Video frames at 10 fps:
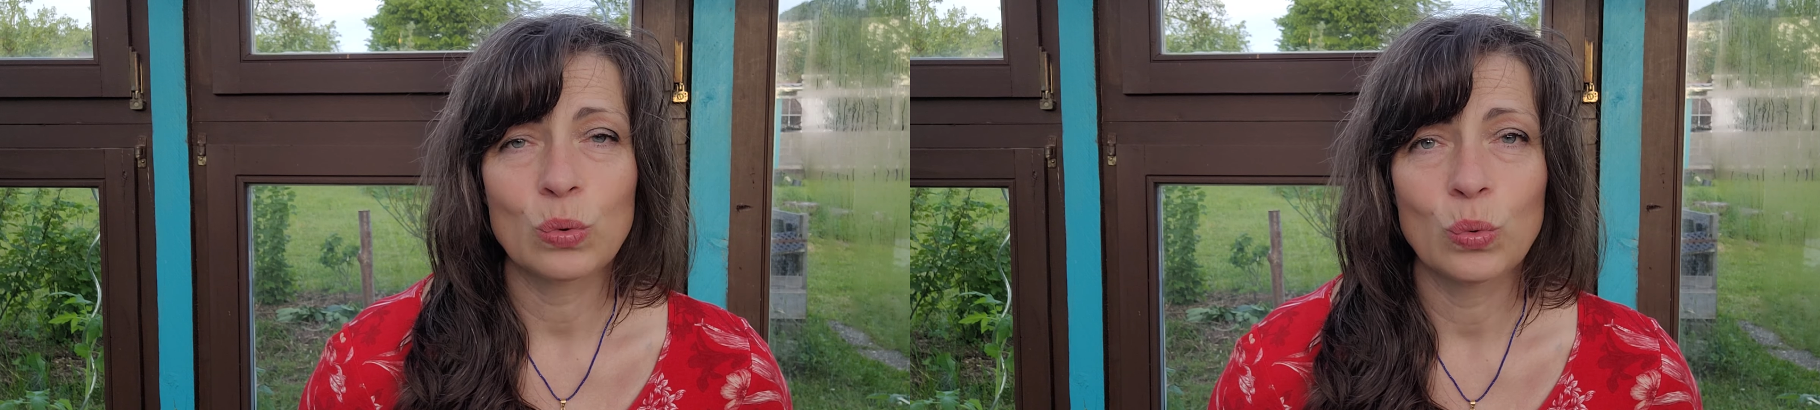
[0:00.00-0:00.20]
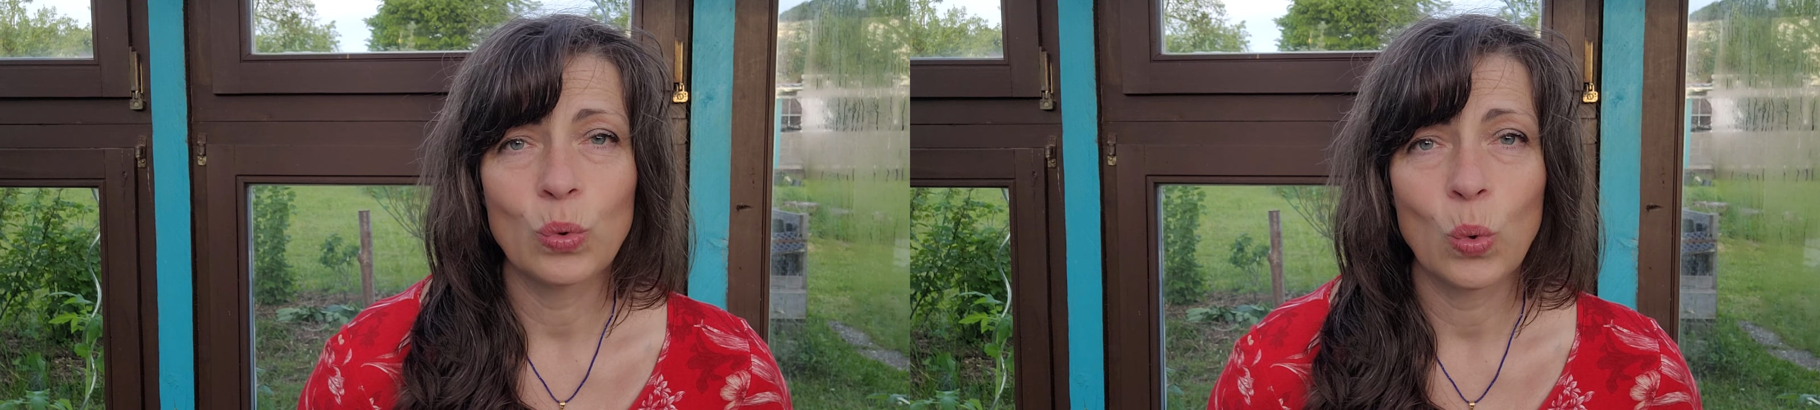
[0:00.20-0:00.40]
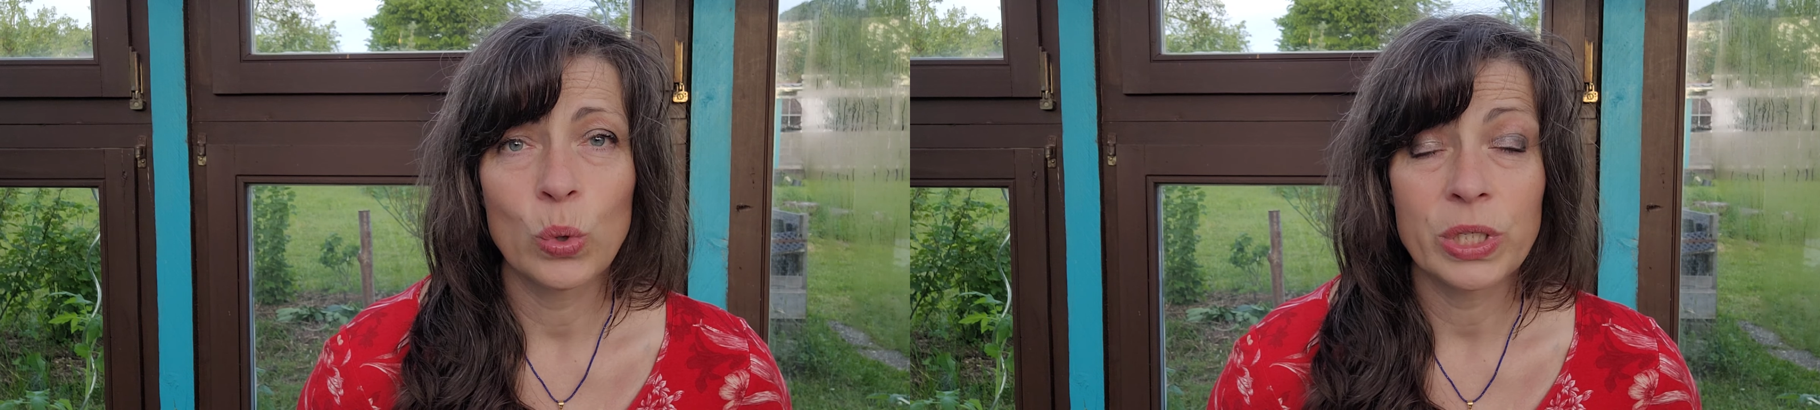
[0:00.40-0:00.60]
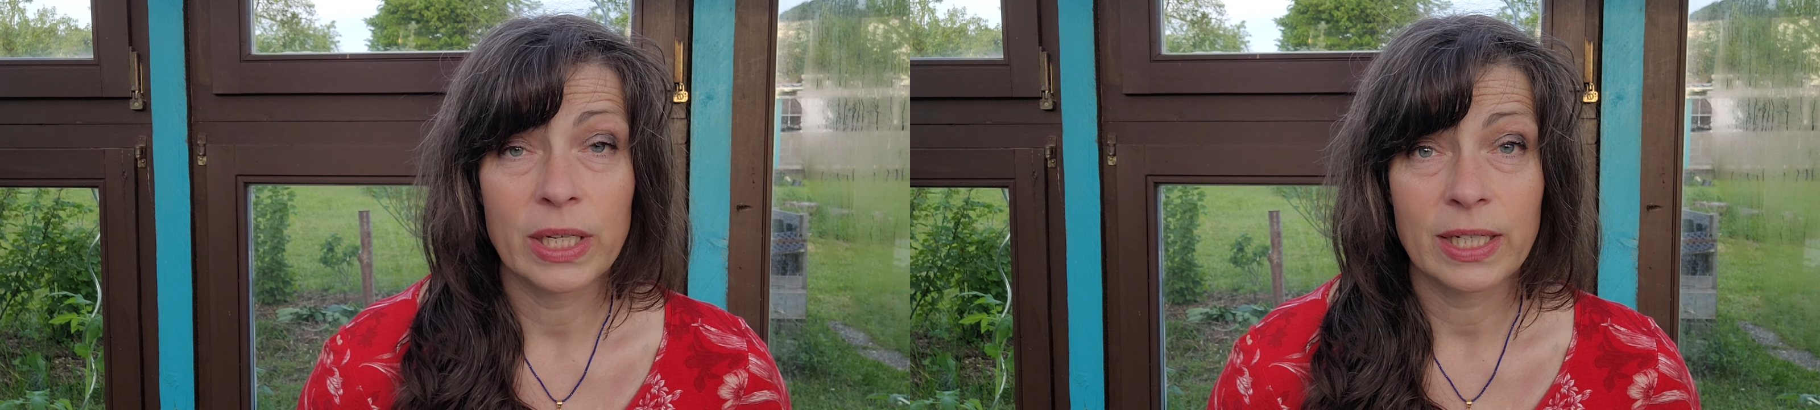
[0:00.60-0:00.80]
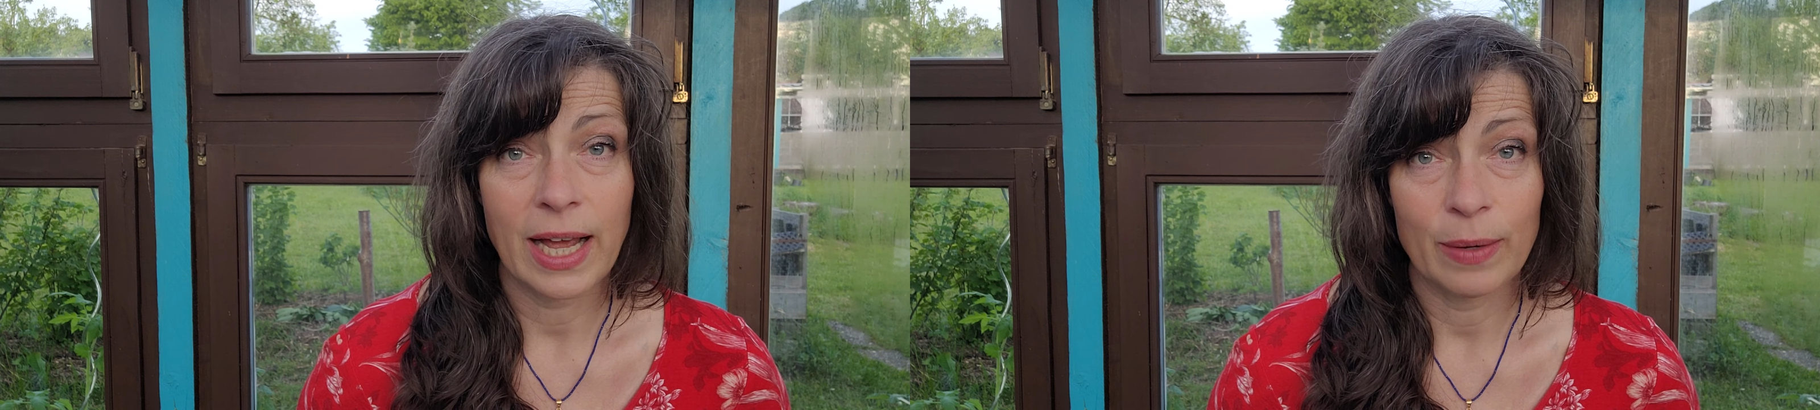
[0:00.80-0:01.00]
du
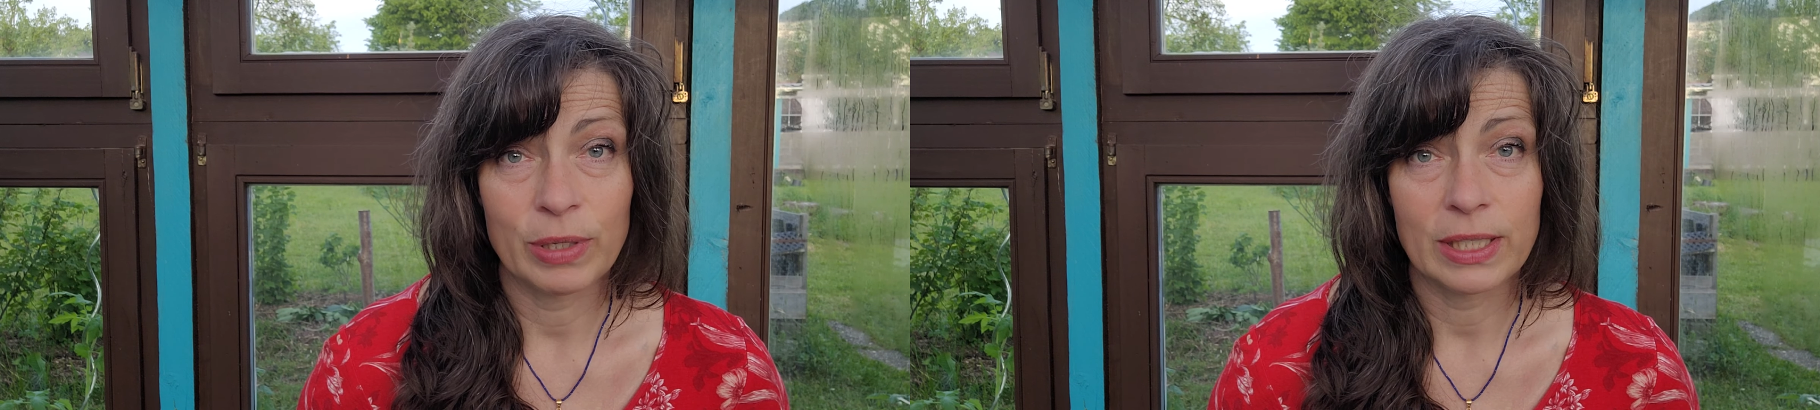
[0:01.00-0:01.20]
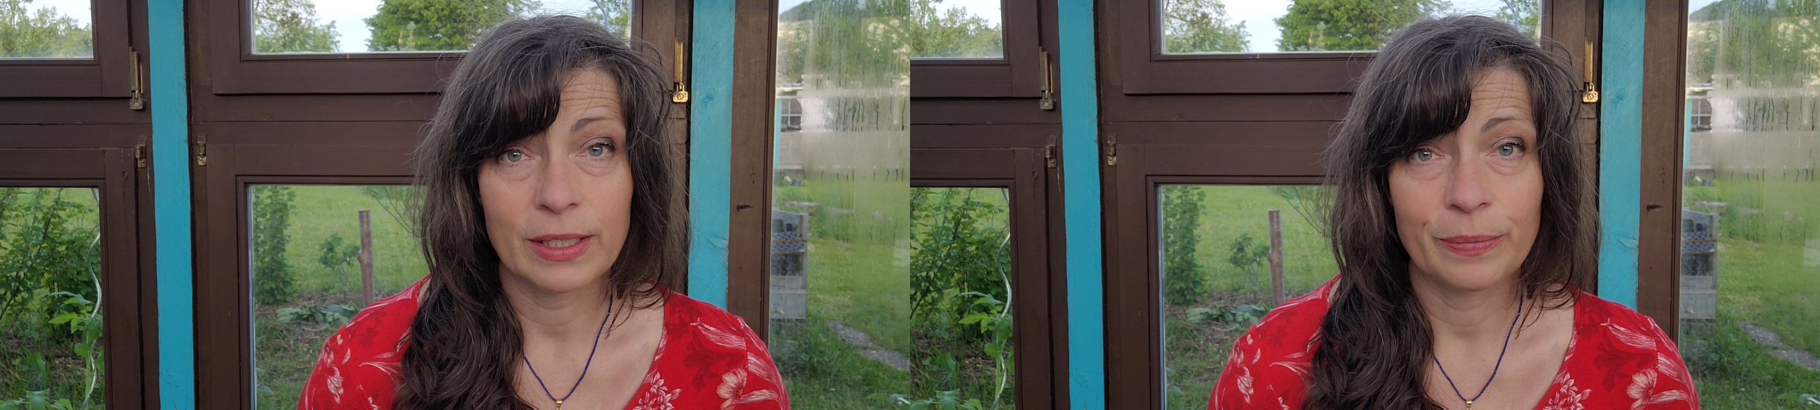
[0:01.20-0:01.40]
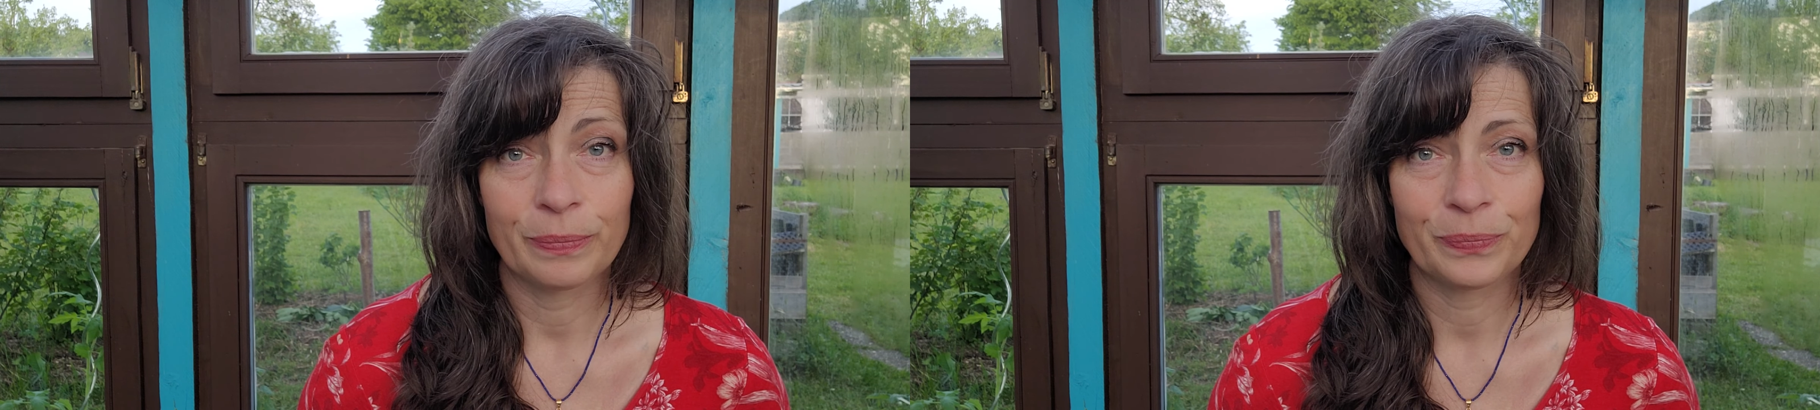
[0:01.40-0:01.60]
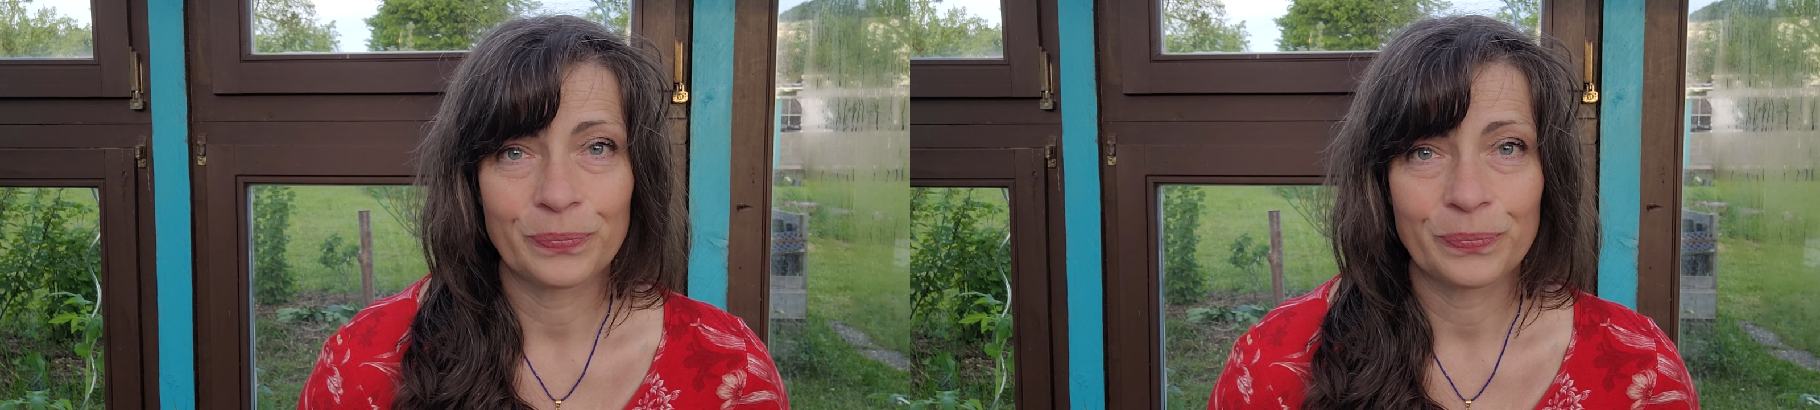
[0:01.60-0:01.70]
unter 3 bist.